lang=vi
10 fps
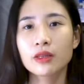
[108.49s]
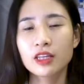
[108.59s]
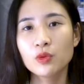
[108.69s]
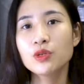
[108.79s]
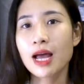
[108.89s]

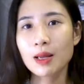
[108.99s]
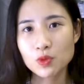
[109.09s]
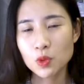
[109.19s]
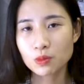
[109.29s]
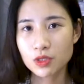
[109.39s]
nếu như áp
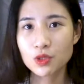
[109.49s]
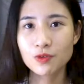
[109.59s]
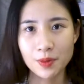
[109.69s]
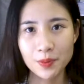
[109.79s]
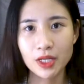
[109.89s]
dụng tư duy
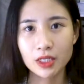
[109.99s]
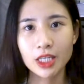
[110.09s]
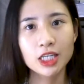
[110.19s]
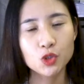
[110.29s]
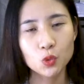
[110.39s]
phản biện
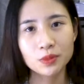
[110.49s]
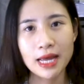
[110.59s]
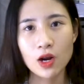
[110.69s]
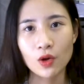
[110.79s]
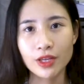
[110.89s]
thì chúng
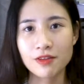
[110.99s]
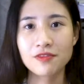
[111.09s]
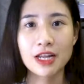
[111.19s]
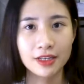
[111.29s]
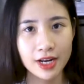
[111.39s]
ta có thể
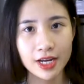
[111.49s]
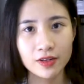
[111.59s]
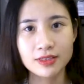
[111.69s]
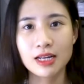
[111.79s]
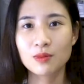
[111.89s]
phản đề
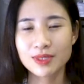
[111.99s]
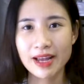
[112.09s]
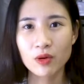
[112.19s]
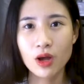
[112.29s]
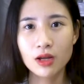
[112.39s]
được ra làm
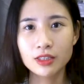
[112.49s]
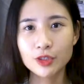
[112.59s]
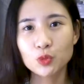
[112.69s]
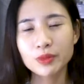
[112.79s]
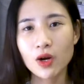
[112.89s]
sao
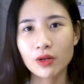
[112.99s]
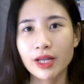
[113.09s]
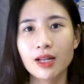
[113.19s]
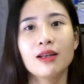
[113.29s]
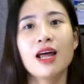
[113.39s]
chúng ta có thể
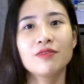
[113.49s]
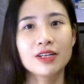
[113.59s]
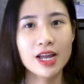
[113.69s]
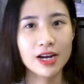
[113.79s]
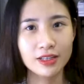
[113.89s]
lật lại
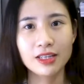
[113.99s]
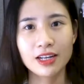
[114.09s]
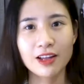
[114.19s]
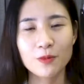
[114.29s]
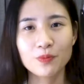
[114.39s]
vấn đề được như thế nào